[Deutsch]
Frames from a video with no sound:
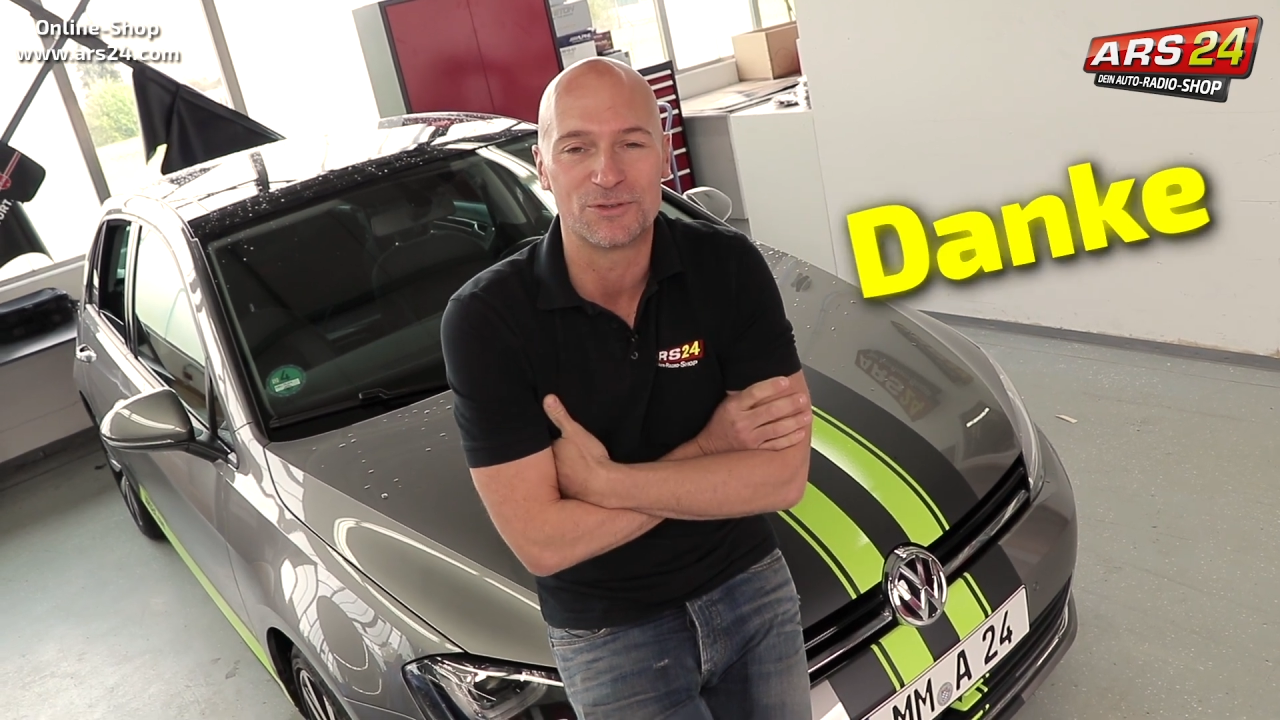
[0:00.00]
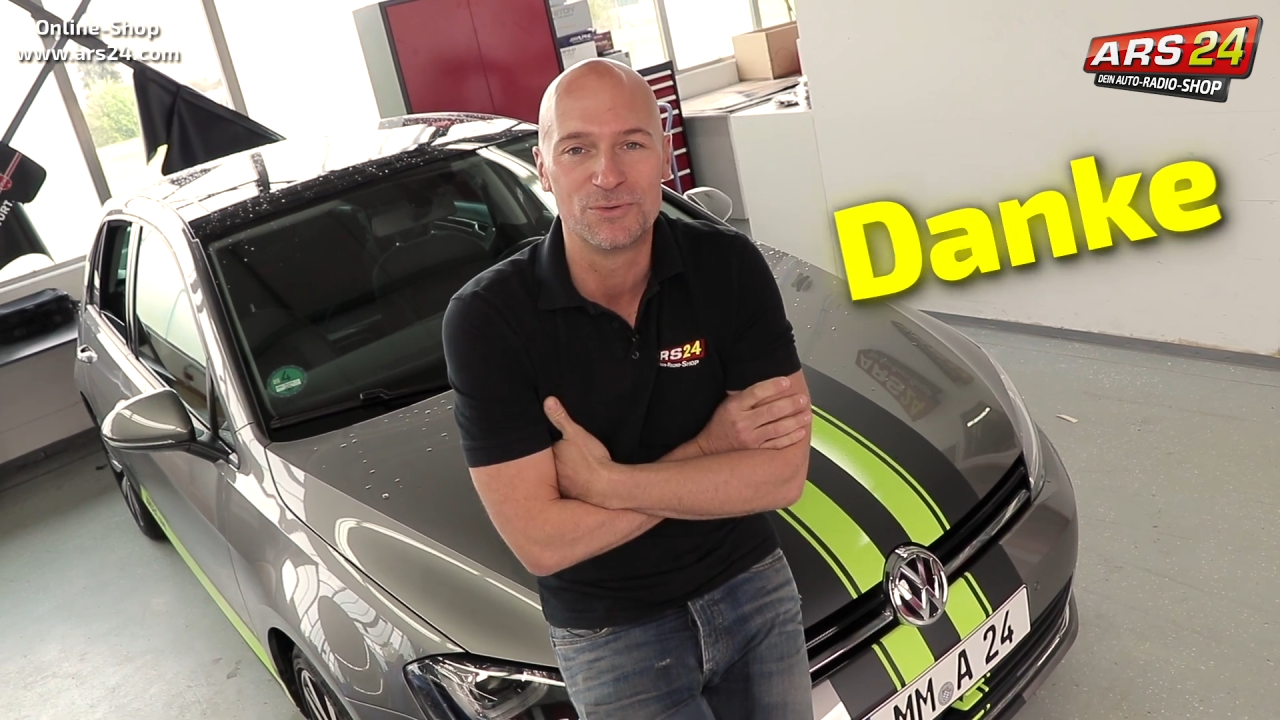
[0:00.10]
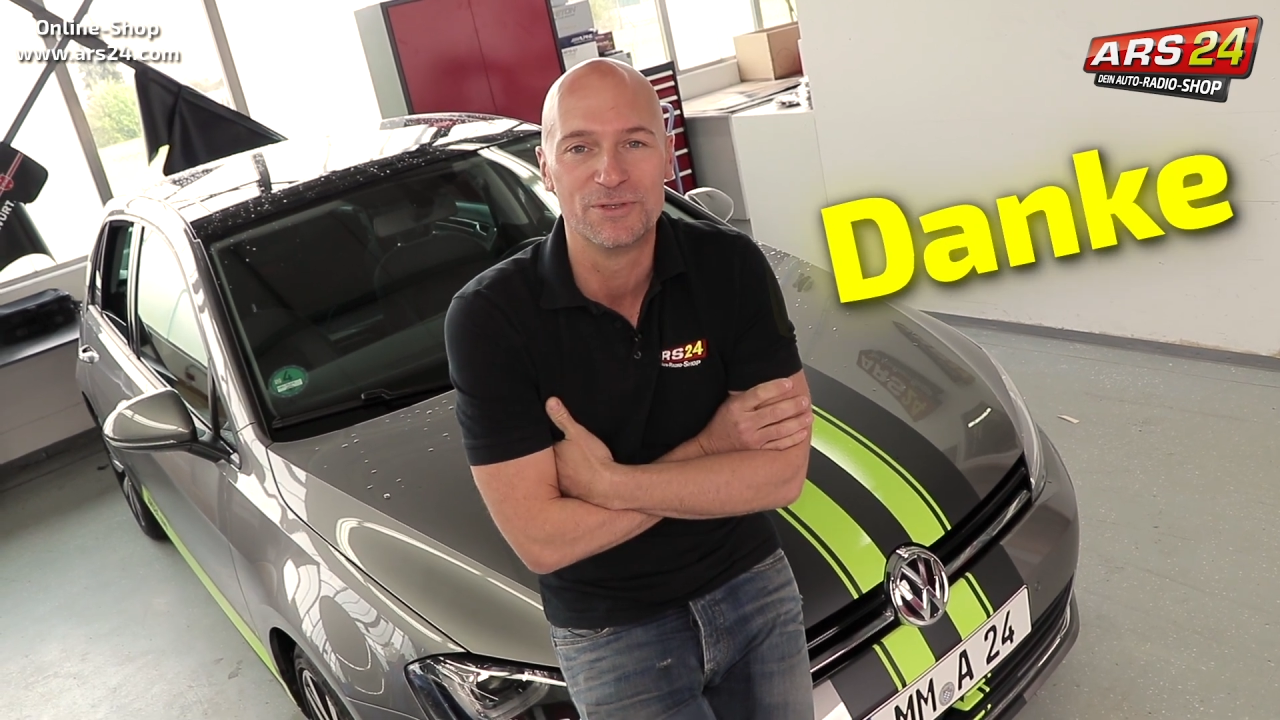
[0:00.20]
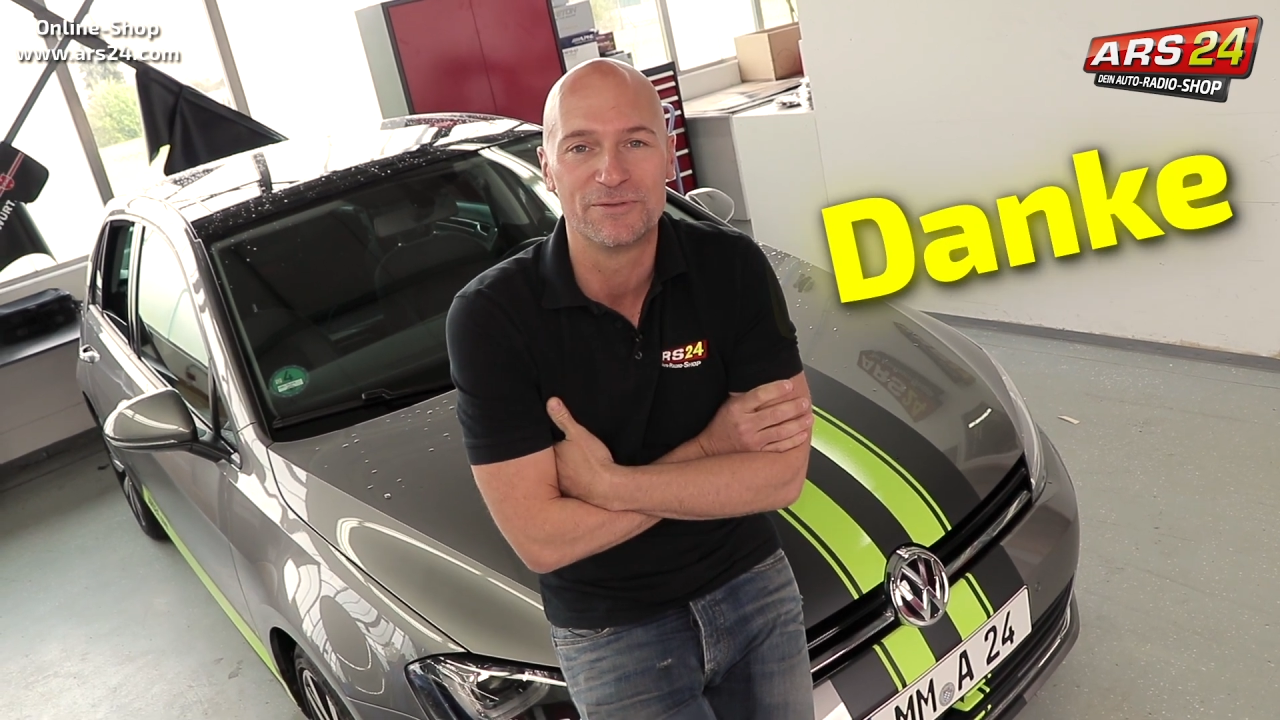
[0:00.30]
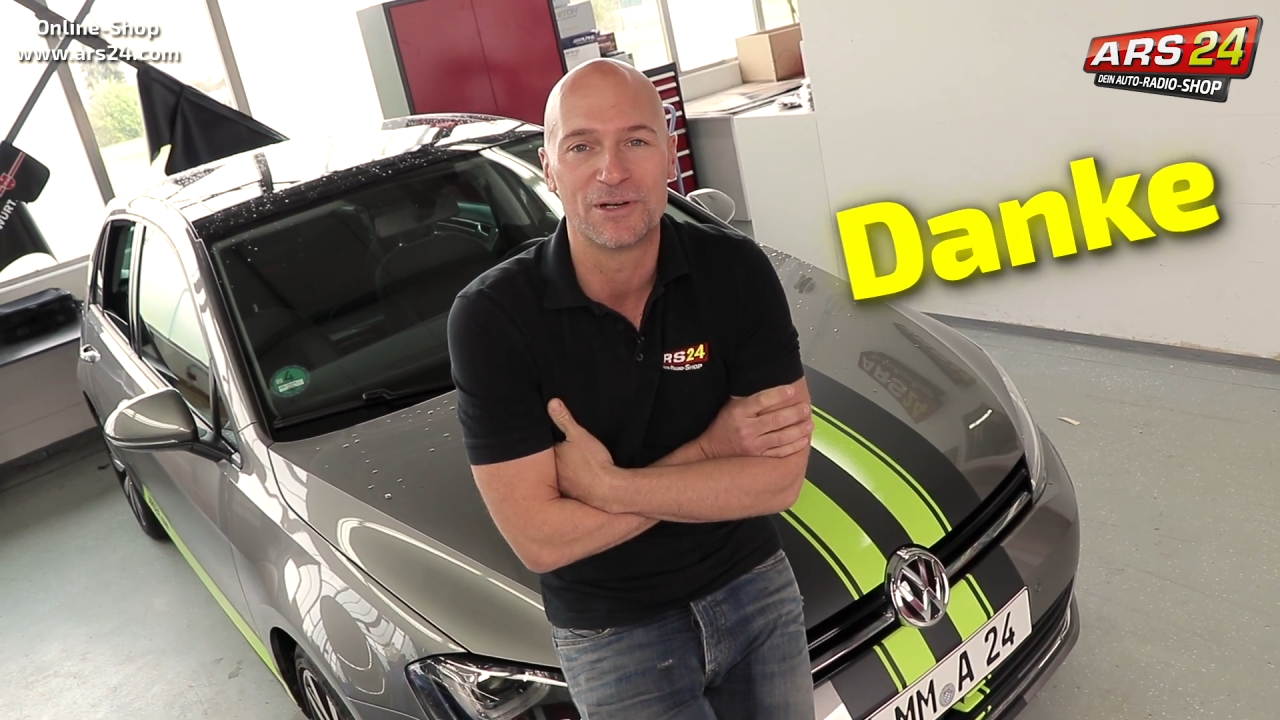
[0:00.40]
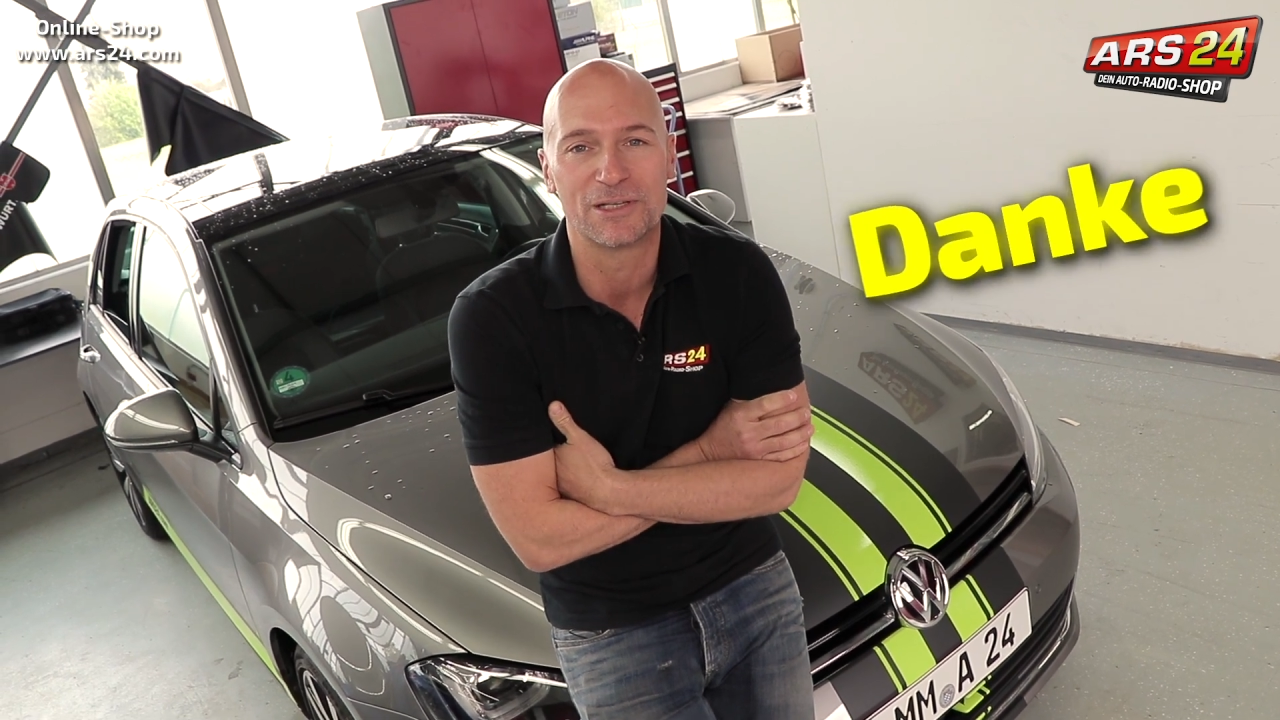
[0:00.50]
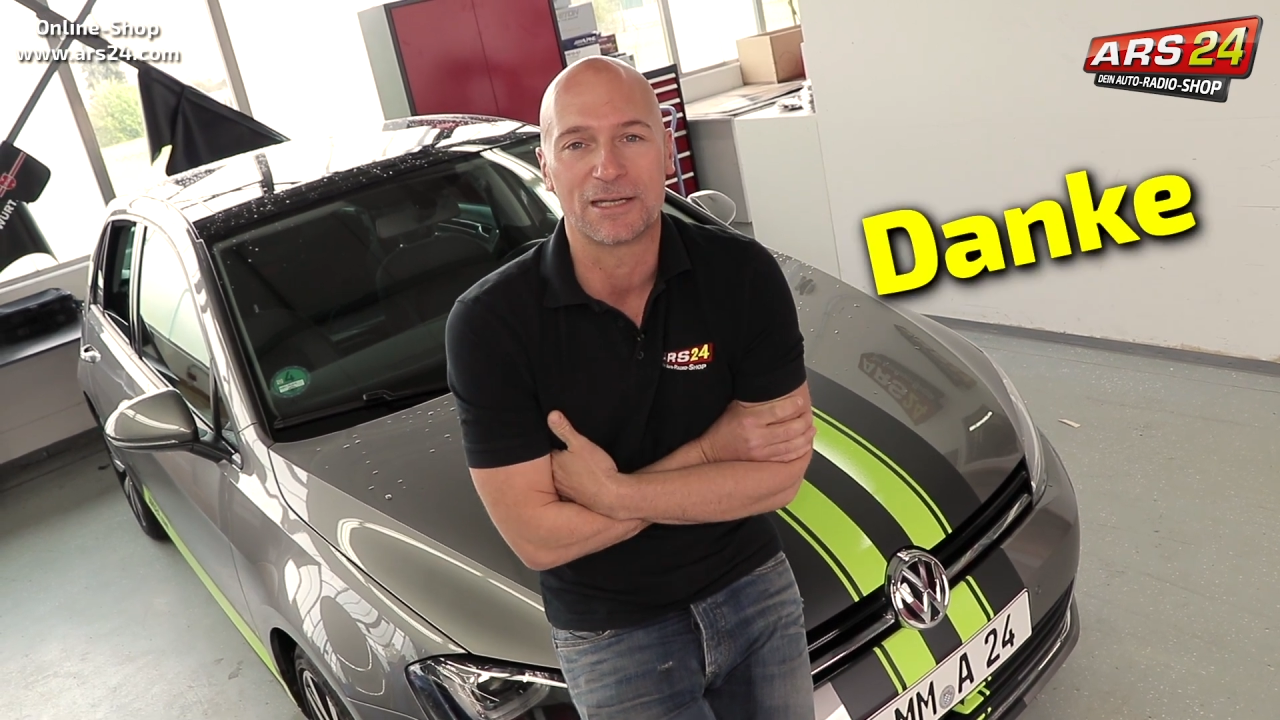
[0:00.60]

Tuning World